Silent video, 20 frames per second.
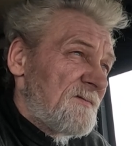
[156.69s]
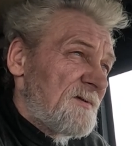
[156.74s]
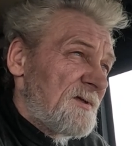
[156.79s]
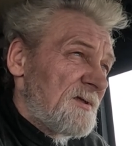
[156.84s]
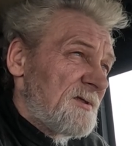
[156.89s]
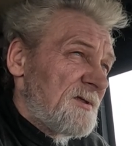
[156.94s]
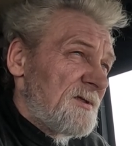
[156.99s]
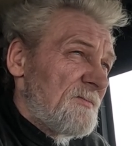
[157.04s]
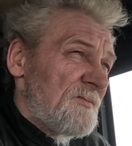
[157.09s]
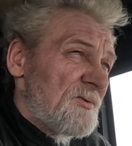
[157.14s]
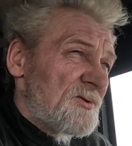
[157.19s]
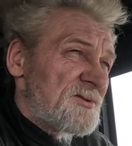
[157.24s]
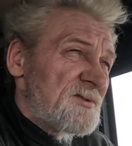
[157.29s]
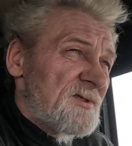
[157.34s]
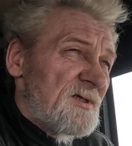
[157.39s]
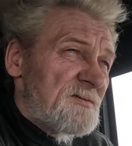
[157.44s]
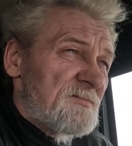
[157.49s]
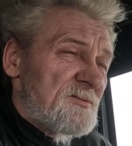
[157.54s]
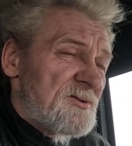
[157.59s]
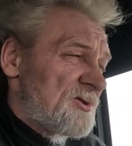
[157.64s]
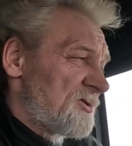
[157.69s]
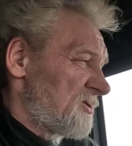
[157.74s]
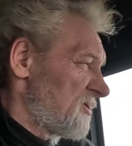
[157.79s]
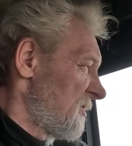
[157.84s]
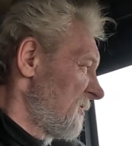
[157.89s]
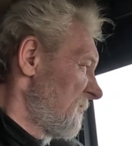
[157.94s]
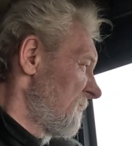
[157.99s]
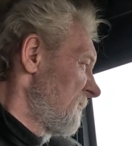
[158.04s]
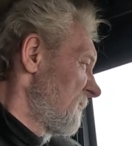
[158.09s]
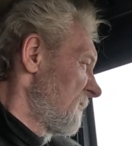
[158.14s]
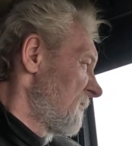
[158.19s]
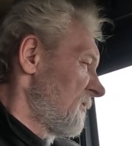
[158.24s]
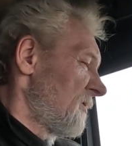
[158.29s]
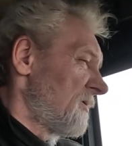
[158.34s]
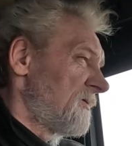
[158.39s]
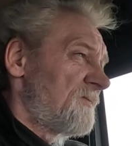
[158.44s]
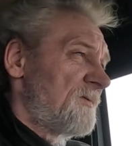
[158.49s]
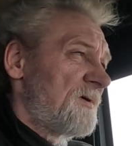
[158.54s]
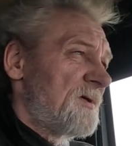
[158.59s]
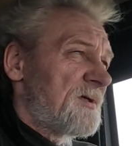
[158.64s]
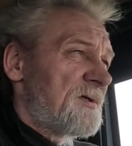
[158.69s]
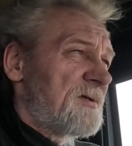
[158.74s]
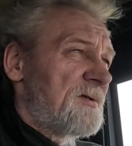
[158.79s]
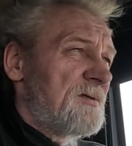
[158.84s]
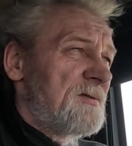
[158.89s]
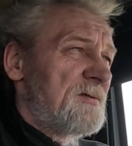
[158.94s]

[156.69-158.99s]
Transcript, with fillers: Wtedy można cośkolwiek